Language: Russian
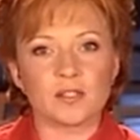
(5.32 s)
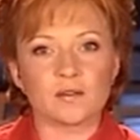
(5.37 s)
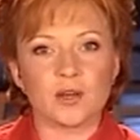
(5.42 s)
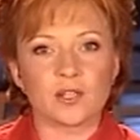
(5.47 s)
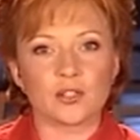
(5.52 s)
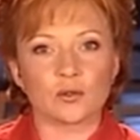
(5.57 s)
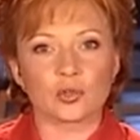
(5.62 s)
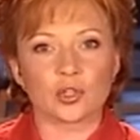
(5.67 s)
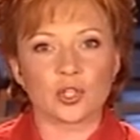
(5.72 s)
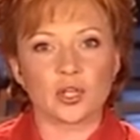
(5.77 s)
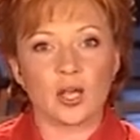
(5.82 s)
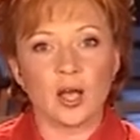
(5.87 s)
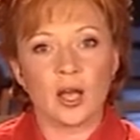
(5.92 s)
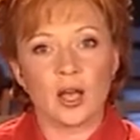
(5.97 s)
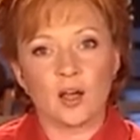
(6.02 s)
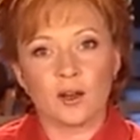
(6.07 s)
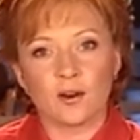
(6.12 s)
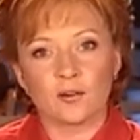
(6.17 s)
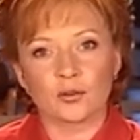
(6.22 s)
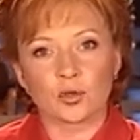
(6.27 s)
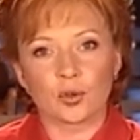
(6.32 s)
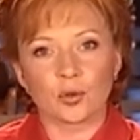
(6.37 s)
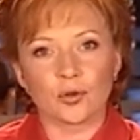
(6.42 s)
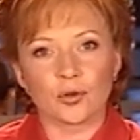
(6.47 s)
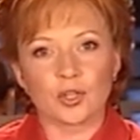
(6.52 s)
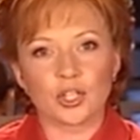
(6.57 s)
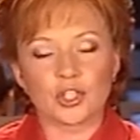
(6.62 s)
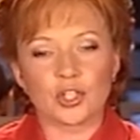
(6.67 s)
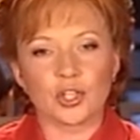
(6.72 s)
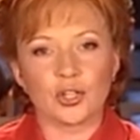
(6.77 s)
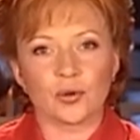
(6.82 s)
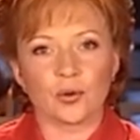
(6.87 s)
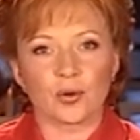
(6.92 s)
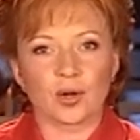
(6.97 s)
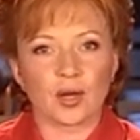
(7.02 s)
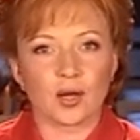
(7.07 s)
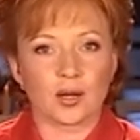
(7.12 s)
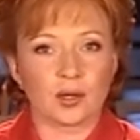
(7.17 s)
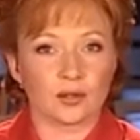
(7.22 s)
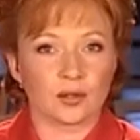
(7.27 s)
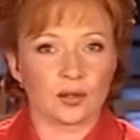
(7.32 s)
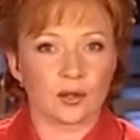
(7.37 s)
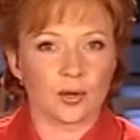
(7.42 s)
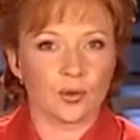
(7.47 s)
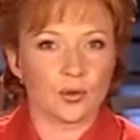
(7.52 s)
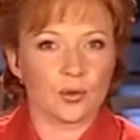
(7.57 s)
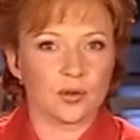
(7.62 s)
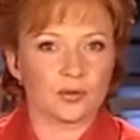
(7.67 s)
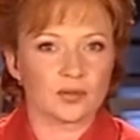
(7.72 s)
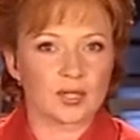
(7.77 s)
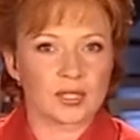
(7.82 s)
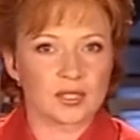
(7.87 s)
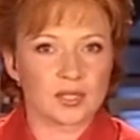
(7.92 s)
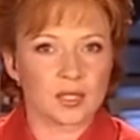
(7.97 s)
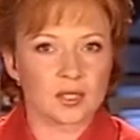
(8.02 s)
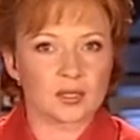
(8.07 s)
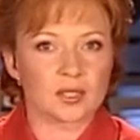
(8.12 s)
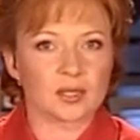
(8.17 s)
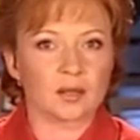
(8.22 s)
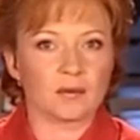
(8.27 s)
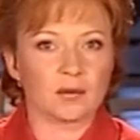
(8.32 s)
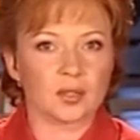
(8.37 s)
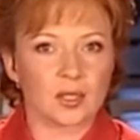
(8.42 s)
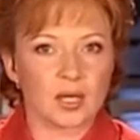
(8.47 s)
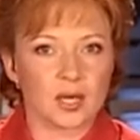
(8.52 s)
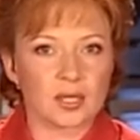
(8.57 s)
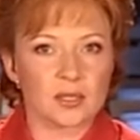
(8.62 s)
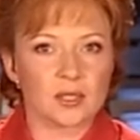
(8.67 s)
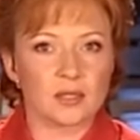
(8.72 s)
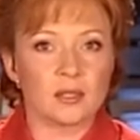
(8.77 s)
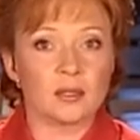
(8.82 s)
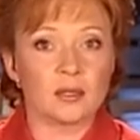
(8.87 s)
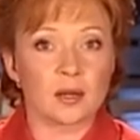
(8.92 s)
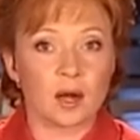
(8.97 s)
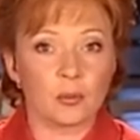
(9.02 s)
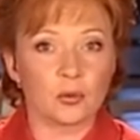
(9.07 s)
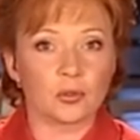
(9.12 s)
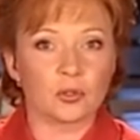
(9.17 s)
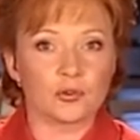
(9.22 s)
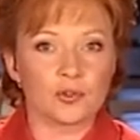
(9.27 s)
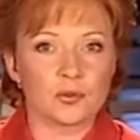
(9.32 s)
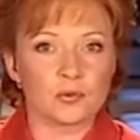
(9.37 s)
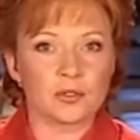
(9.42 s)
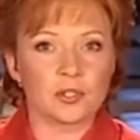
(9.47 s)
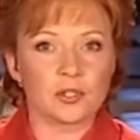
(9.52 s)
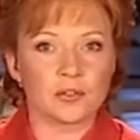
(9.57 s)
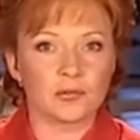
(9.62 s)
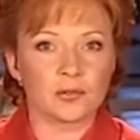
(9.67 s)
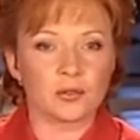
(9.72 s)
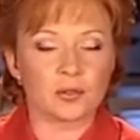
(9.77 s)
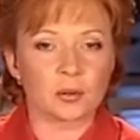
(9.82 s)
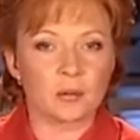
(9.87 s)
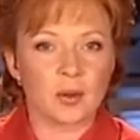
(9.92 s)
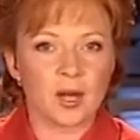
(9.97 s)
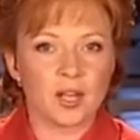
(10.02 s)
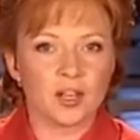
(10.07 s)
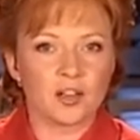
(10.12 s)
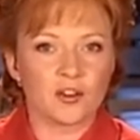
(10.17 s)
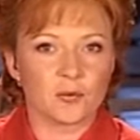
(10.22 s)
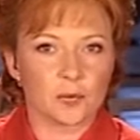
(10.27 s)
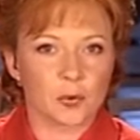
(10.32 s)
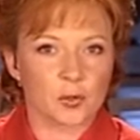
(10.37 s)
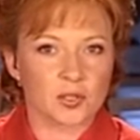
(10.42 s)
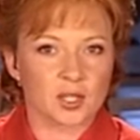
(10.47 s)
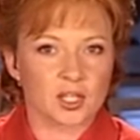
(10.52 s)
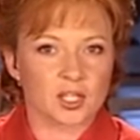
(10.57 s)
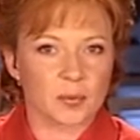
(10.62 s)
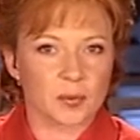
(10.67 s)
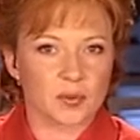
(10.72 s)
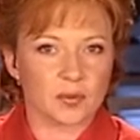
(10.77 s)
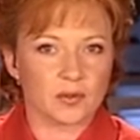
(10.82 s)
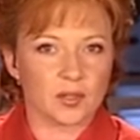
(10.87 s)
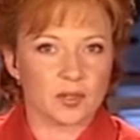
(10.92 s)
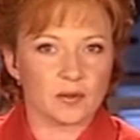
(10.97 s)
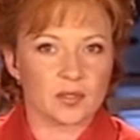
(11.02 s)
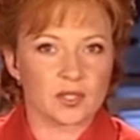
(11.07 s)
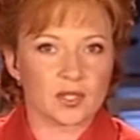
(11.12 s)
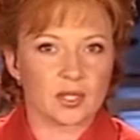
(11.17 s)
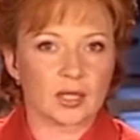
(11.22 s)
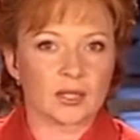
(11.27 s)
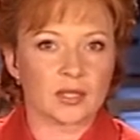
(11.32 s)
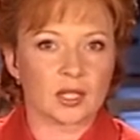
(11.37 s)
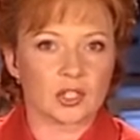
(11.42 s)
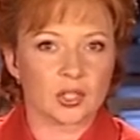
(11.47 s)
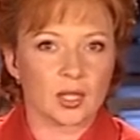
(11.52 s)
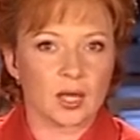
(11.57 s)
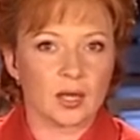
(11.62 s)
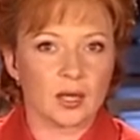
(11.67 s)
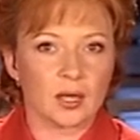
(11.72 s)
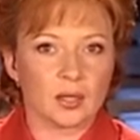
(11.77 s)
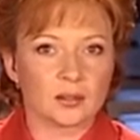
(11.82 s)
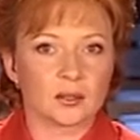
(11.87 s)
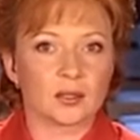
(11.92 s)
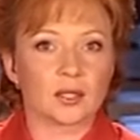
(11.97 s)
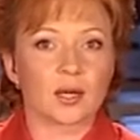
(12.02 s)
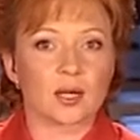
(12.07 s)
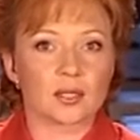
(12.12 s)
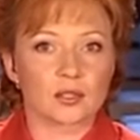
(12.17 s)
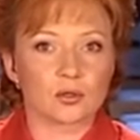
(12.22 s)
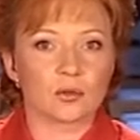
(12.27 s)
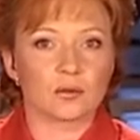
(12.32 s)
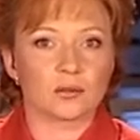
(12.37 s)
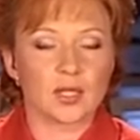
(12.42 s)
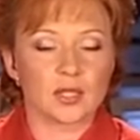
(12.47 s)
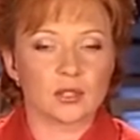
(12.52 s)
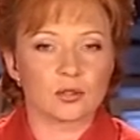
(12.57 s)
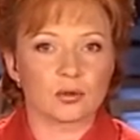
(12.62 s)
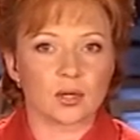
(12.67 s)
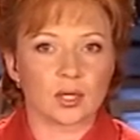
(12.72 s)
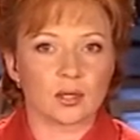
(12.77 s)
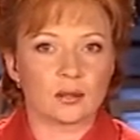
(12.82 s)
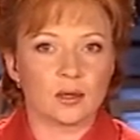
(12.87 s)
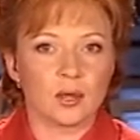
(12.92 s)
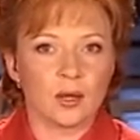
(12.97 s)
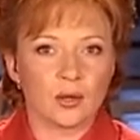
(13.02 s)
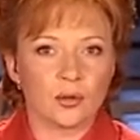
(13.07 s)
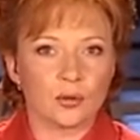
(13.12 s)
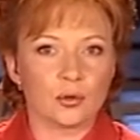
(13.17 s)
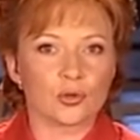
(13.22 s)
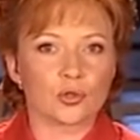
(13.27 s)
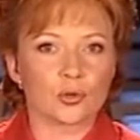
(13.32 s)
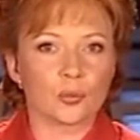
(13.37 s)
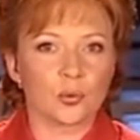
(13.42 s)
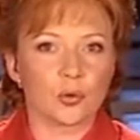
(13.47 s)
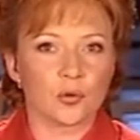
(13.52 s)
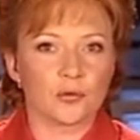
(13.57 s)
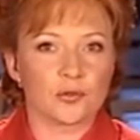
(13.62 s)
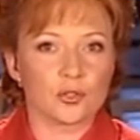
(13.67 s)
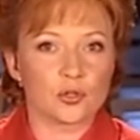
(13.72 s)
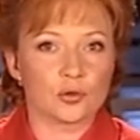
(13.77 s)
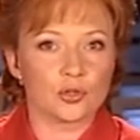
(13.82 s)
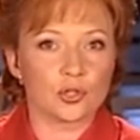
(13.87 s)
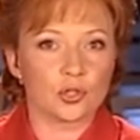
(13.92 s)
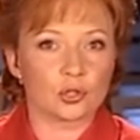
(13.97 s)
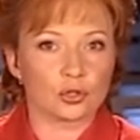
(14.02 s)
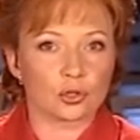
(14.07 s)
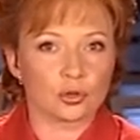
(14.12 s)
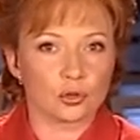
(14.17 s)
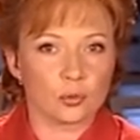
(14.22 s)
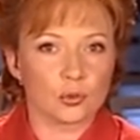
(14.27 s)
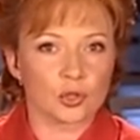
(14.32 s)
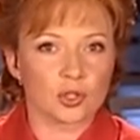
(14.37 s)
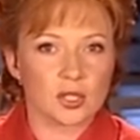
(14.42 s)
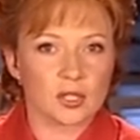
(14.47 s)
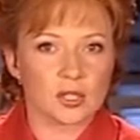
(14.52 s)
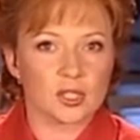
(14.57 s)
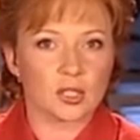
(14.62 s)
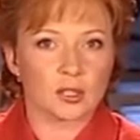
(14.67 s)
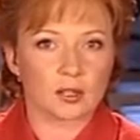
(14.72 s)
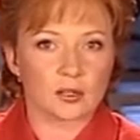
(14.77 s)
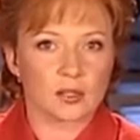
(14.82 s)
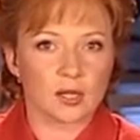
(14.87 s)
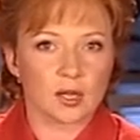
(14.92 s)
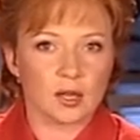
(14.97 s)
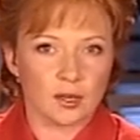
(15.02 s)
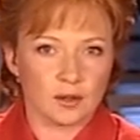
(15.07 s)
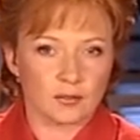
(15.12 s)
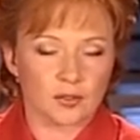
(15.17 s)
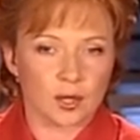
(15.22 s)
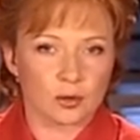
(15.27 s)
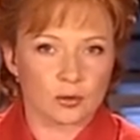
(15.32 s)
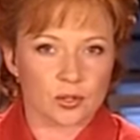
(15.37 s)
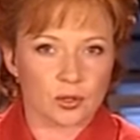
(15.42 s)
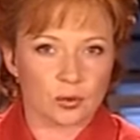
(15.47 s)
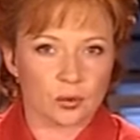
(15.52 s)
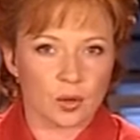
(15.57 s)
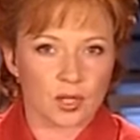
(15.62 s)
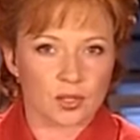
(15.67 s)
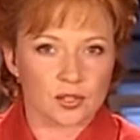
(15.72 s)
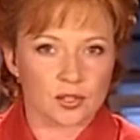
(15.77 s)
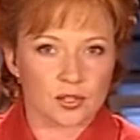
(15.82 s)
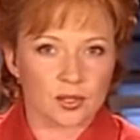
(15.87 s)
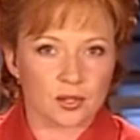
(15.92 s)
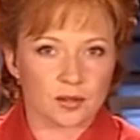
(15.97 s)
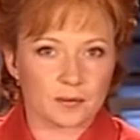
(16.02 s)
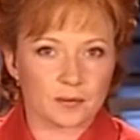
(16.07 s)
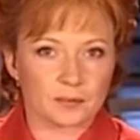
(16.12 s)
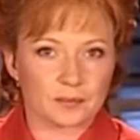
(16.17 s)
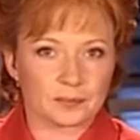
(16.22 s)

связи, ушли в другой кошелек. Галина Григорьевна осталась с квитанцией и неработающим телефоном. В поисках справедливости она дошла до городского дозора. Юрий Шумков изучил, что можно сделать в такой ситуации.